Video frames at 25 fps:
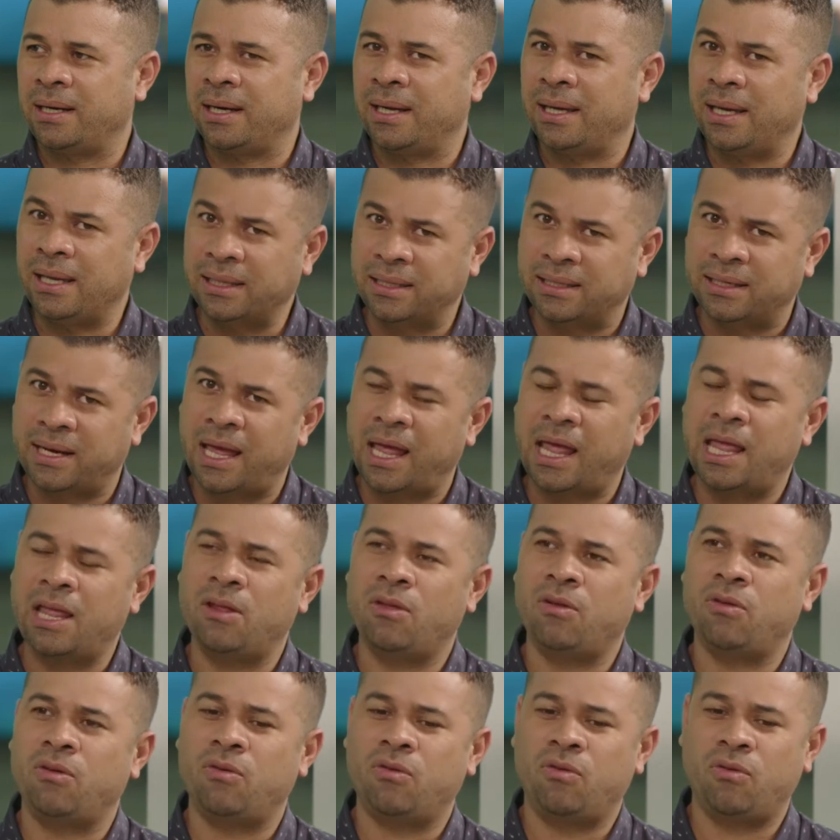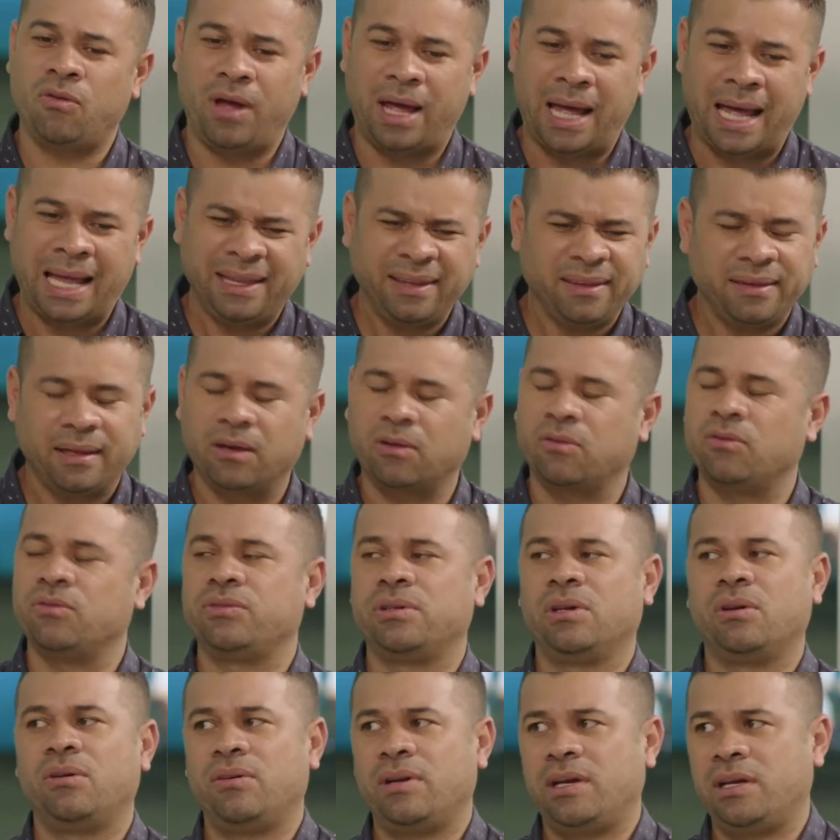registrado ante el
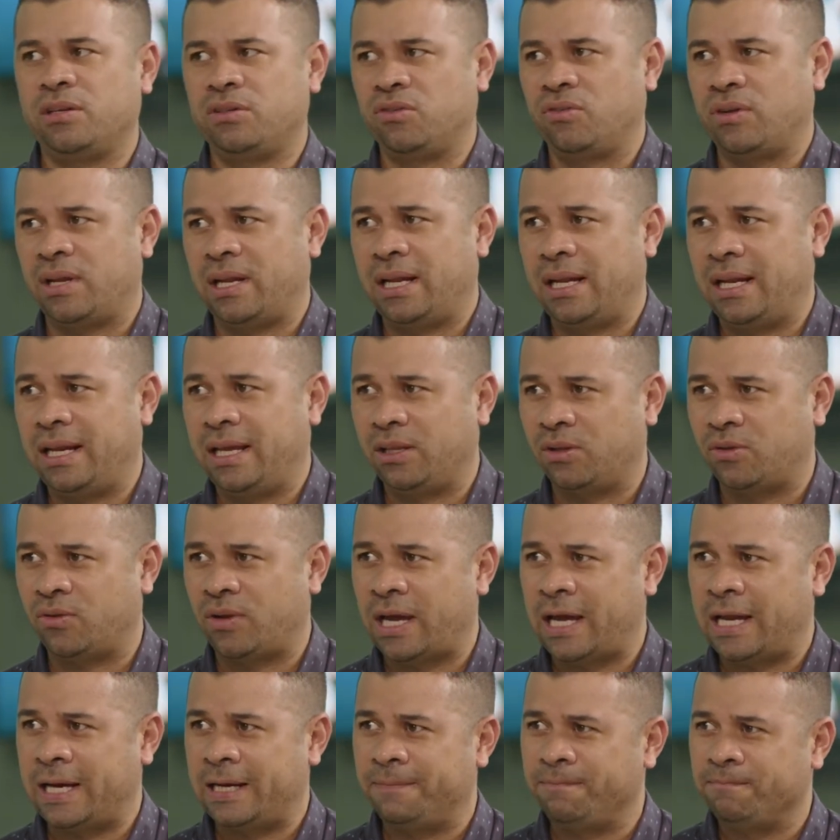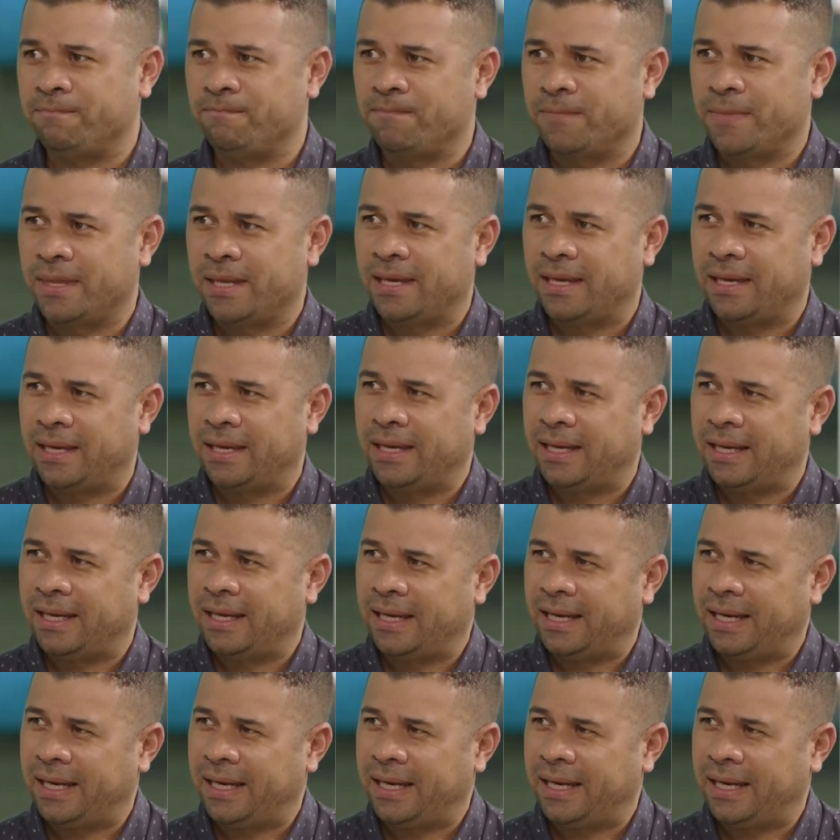Consejo Nacional Electoral. No es así.